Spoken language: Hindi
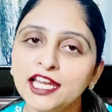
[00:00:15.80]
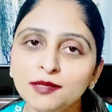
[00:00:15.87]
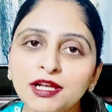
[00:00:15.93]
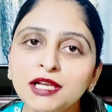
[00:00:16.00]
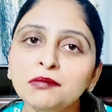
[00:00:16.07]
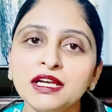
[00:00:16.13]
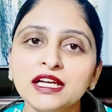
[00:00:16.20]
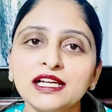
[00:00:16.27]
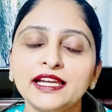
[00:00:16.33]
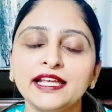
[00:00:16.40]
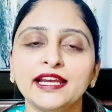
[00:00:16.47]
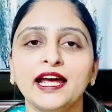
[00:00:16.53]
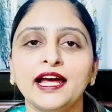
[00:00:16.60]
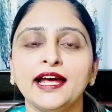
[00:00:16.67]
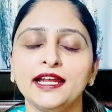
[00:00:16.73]
एनिमल मिल्क
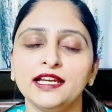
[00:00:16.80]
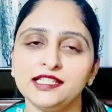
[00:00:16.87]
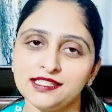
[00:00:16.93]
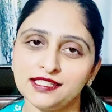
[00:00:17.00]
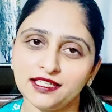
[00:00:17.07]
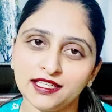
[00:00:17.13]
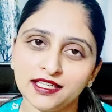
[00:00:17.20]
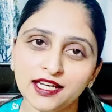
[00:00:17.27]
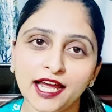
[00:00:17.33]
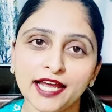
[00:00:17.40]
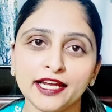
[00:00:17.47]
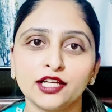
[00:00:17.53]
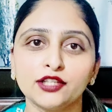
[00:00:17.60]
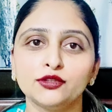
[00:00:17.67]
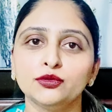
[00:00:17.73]
ले रहा है जैसे कि
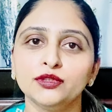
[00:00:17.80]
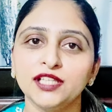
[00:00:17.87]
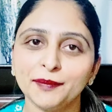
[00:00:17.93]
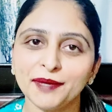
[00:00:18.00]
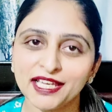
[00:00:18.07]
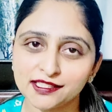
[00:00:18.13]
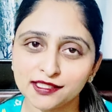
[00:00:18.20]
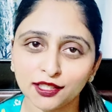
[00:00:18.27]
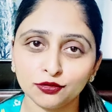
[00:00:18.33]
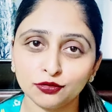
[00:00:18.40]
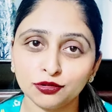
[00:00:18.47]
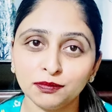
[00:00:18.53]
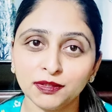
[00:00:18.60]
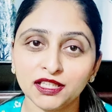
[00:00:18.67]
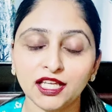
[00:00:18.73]
गाय का दूध या भैंस का
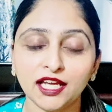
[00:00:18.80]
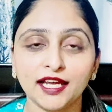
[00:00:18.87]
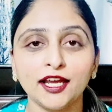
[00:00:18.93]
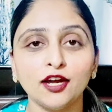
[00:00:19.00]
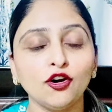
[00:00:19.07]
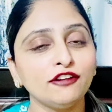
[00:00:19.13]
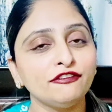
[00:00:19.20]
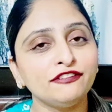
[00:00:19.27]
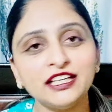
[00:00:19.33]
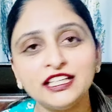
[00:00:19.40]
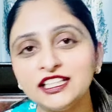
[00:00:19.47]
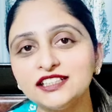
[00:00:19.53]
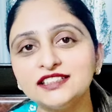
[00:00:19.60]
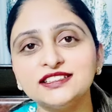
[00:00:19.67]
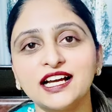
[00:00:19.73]
दूध पीता है और
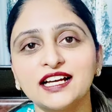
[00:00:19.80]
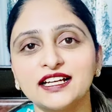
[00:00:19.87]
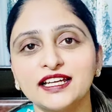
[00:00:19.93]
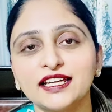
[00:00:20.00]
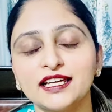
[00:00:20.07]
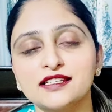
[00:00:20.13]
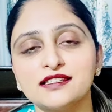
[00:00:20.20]
विंटर्स आ गए